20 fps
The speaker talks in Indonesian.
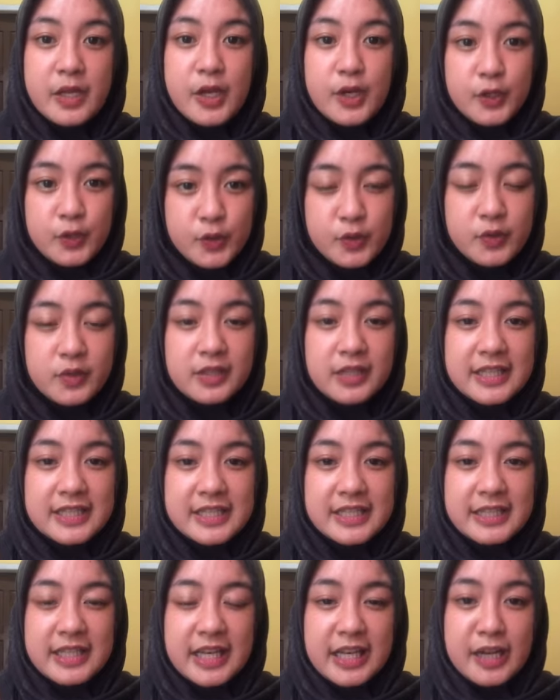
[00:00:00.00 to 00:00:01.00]
Yuk kasih
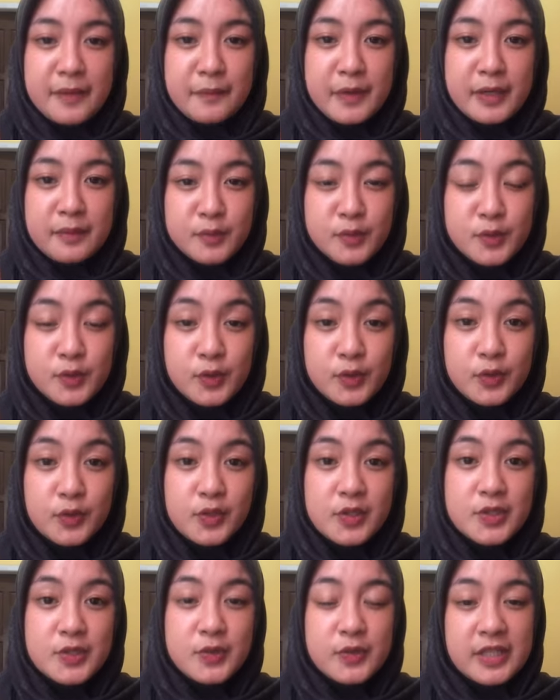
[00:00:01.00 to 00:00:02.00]
tanggapanmu untuk
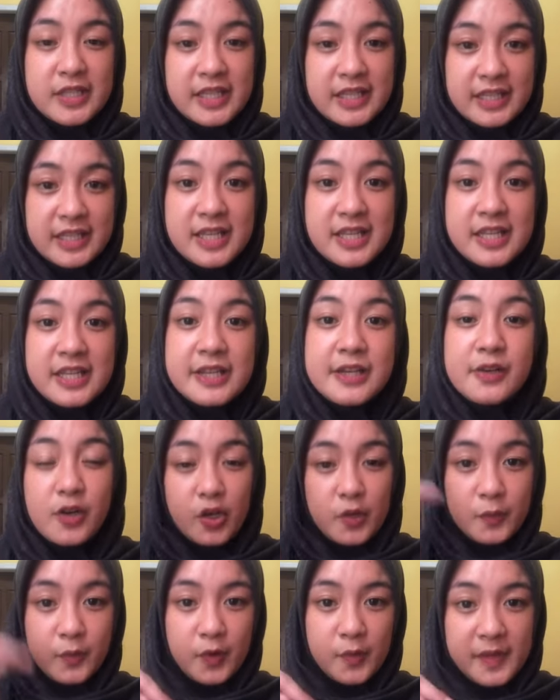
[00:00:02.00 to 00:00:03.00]
studi ini di
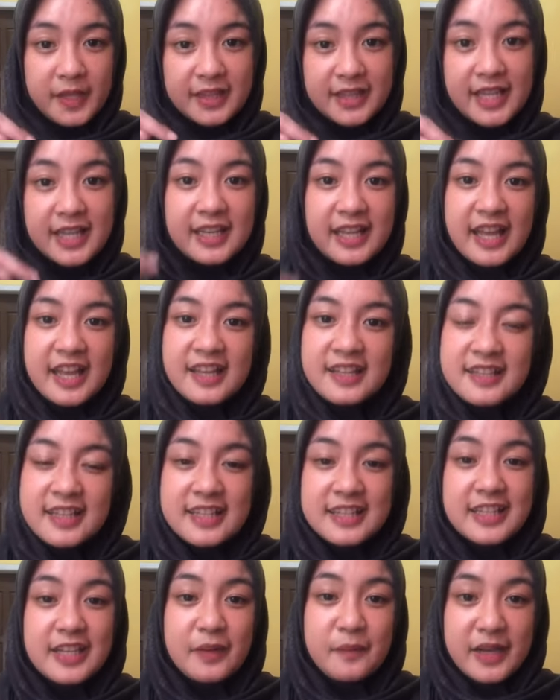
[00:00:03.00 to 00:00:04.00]
kolom komentar ya.
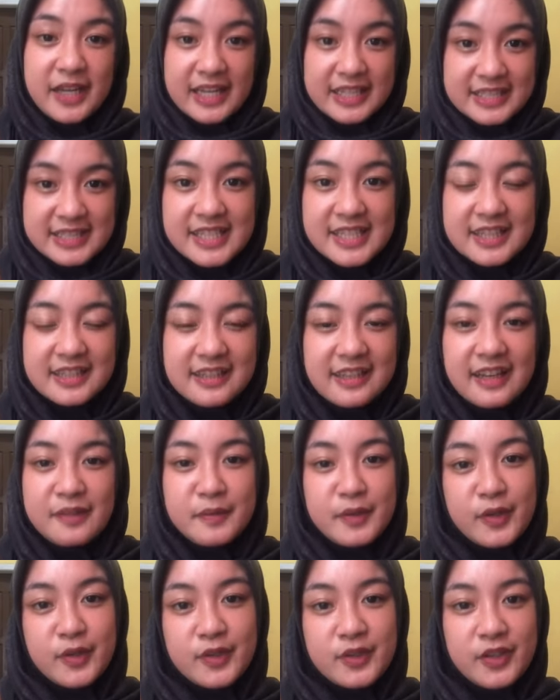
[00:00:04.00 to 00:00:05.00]
Terima kasih telah
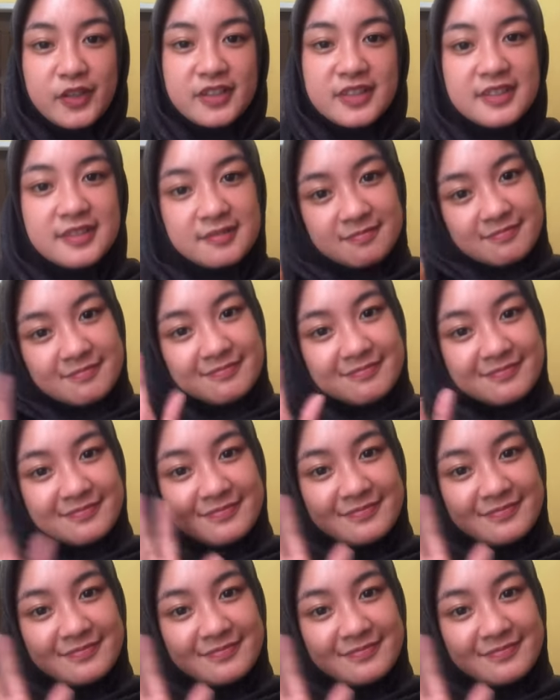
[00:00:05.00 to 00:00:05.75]
menonton.